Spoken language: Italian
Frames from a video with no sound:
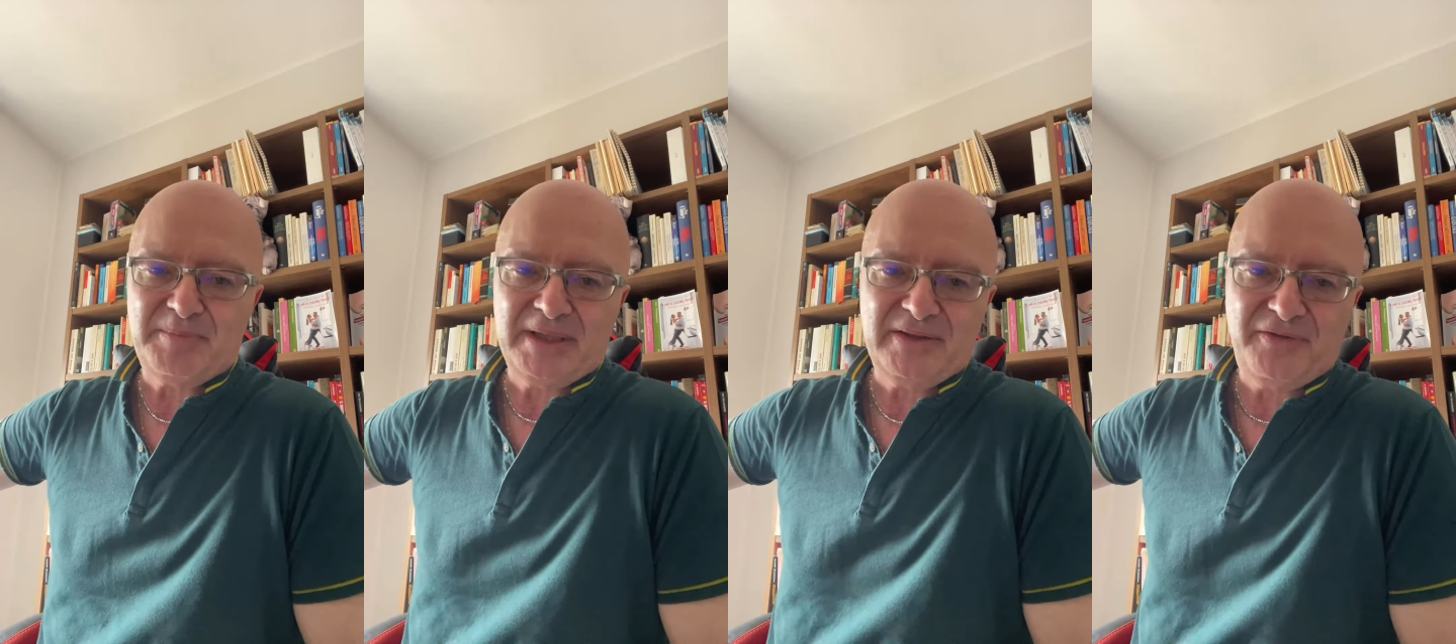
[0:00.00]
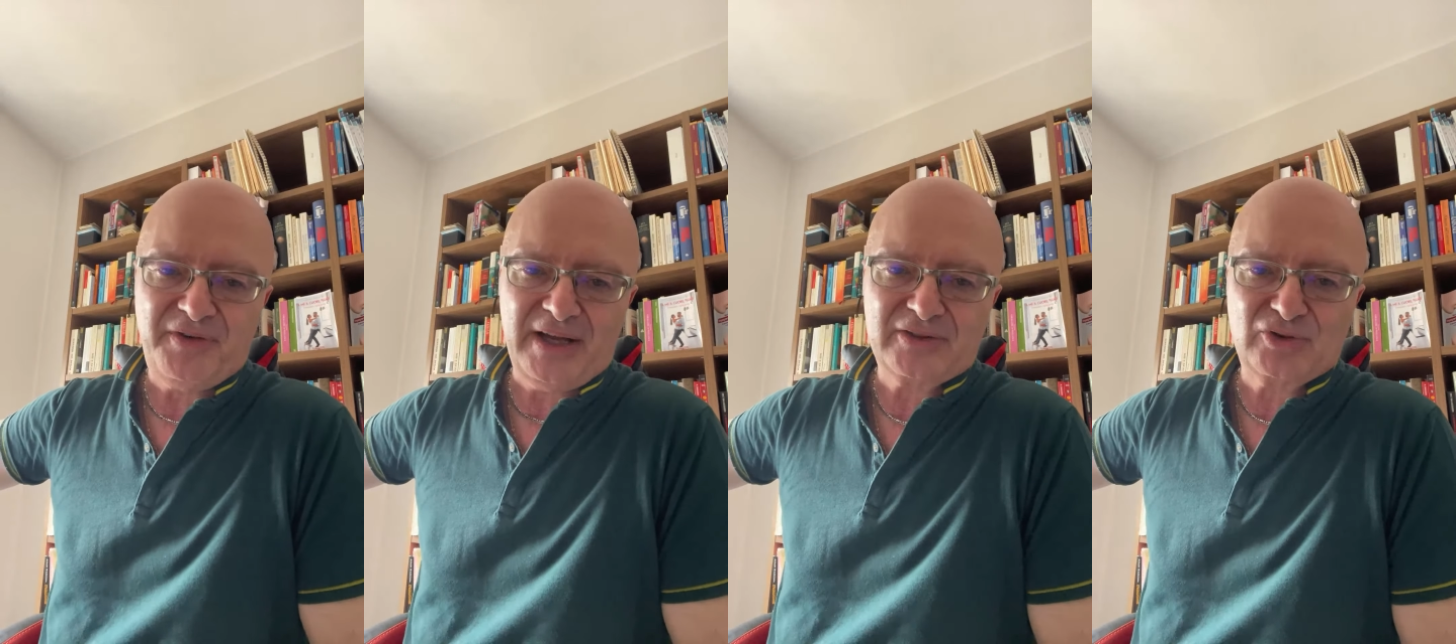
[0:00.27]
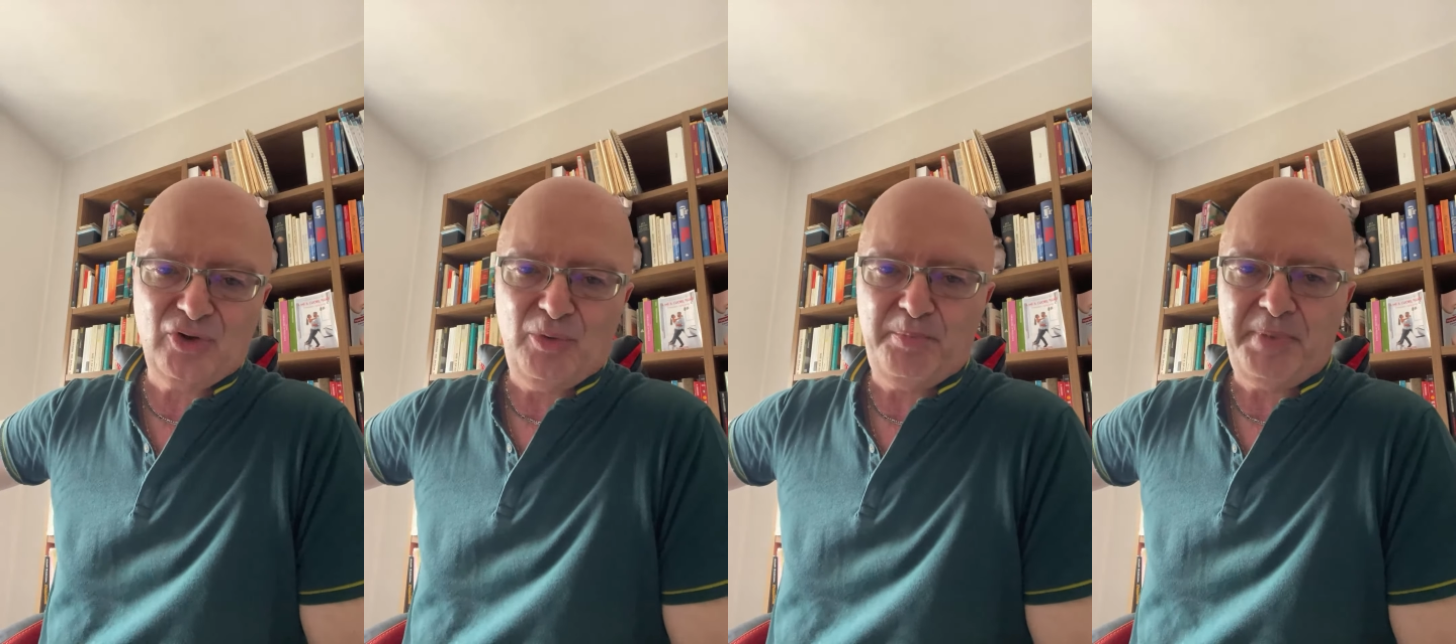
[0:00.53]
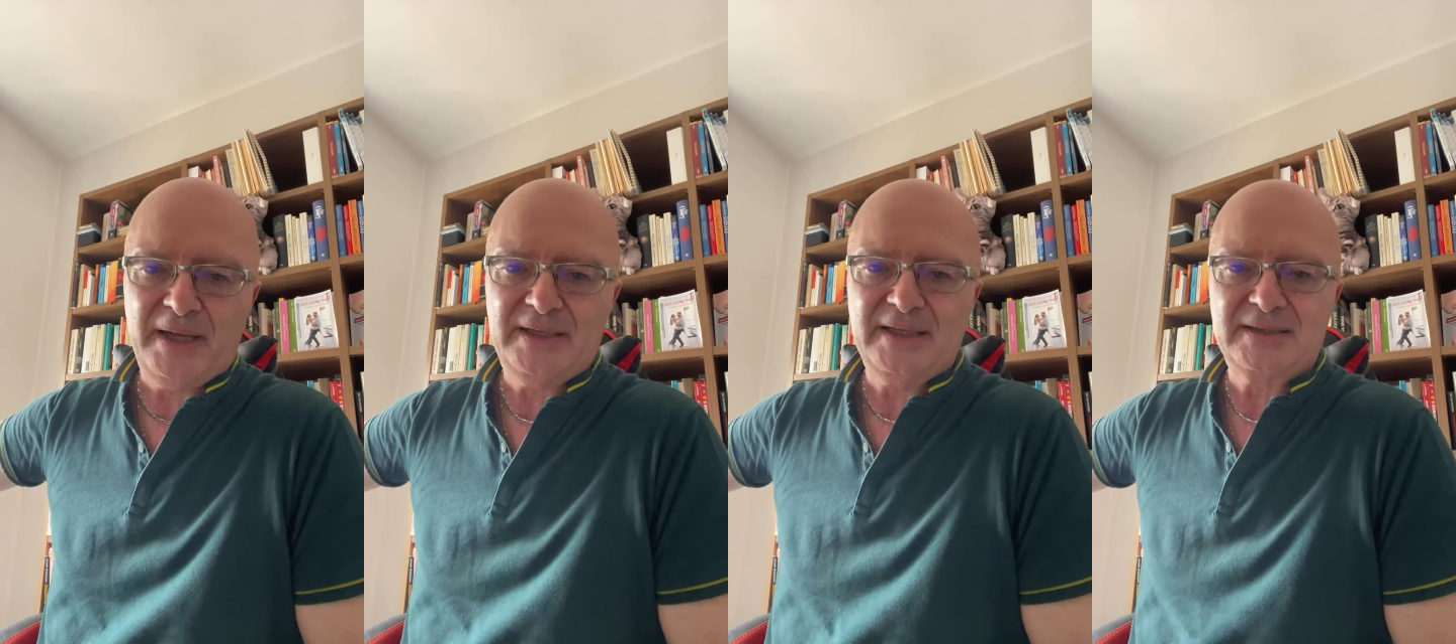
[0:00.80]
ma di fatto è
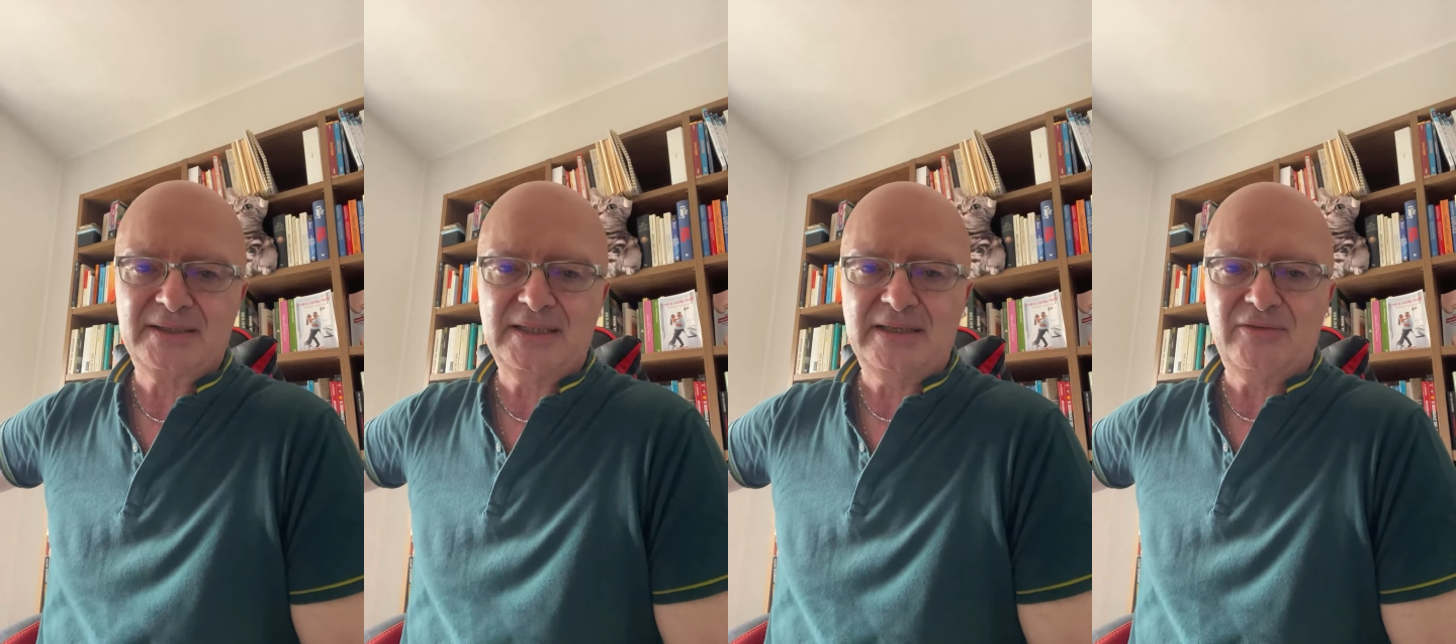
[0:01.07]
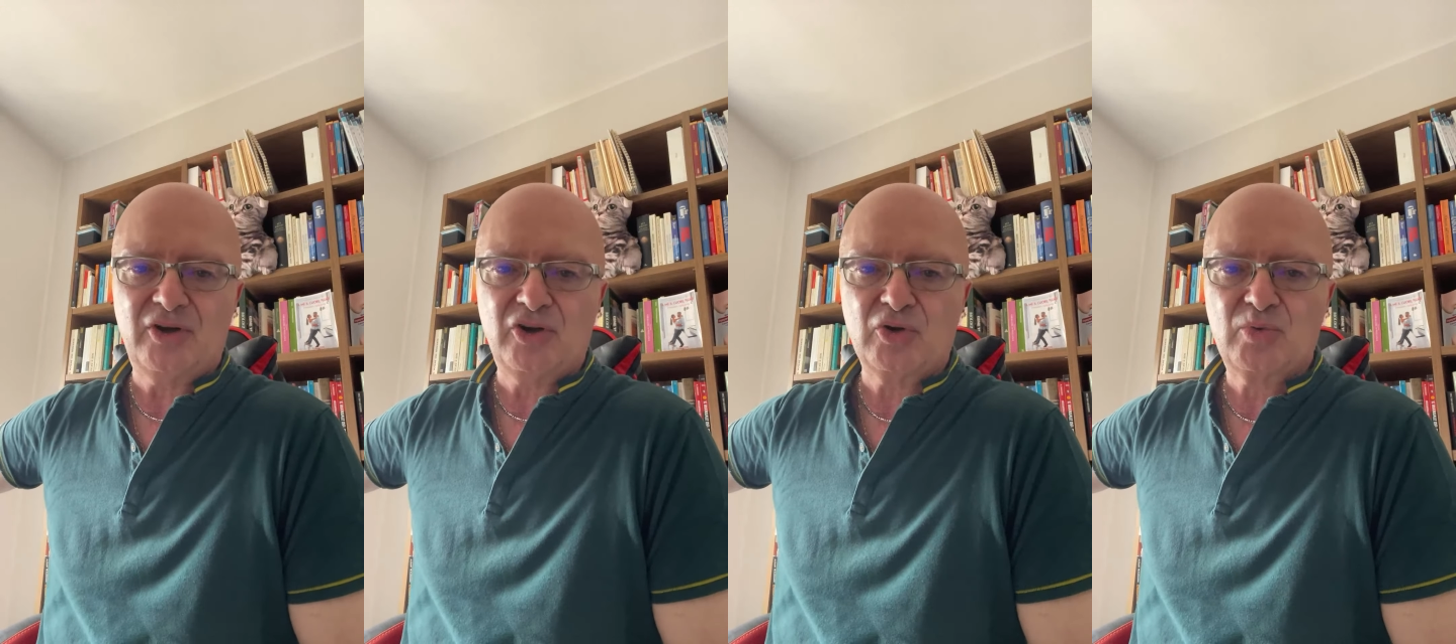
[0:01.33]
un palliativo.